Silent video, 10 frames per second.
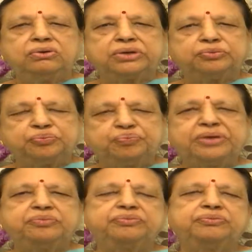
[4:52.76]
ఒక
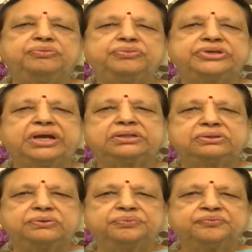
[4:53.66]
ముప్పై
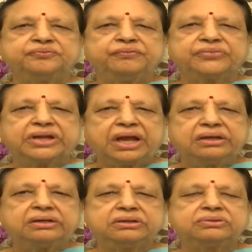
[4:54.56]
శాతం
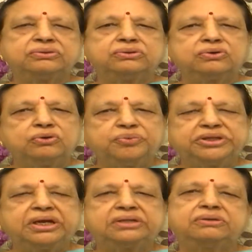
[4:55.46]
క్యాలరీస్ కో
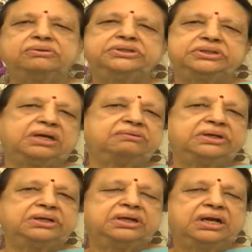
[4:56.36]
పదార్థం నుంచి
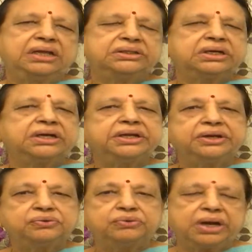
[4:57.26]
రావాలి అంతకంటే
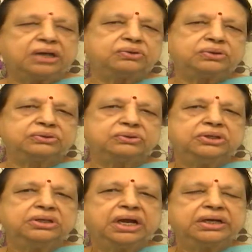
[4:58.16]
ఎక్కువ రాకూడదు
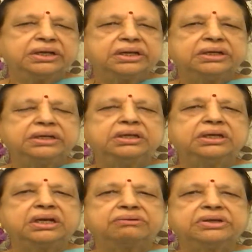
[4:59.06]
అంటే ఏంటి
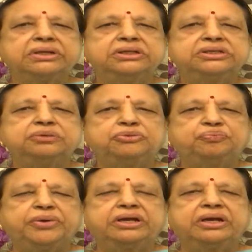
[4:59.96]
ఇరవై నుంచి
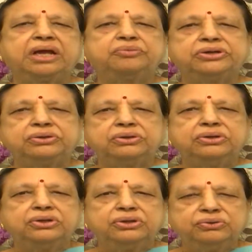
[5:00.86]
ముప్పై గ్రాములు
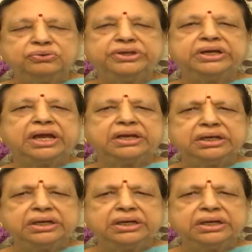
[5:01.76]
నూనె కానీ